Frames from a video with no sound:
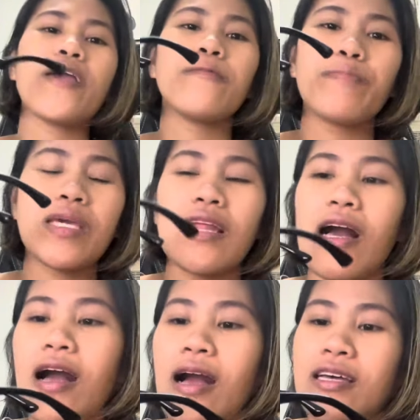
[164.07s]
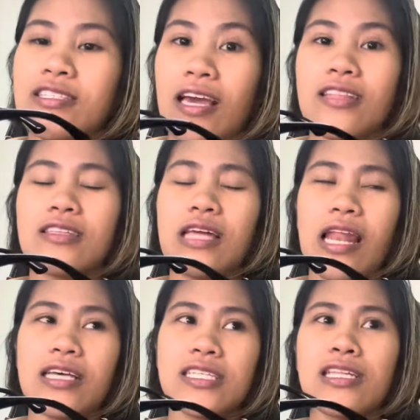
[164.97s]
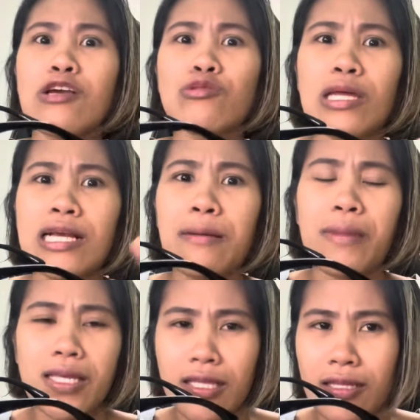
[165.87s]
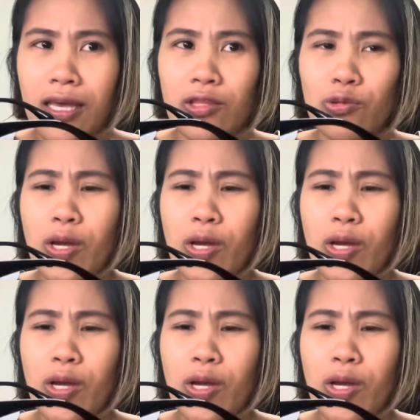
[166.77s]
yung pinaka second to the last. Hindi ko talaga maintindihan to.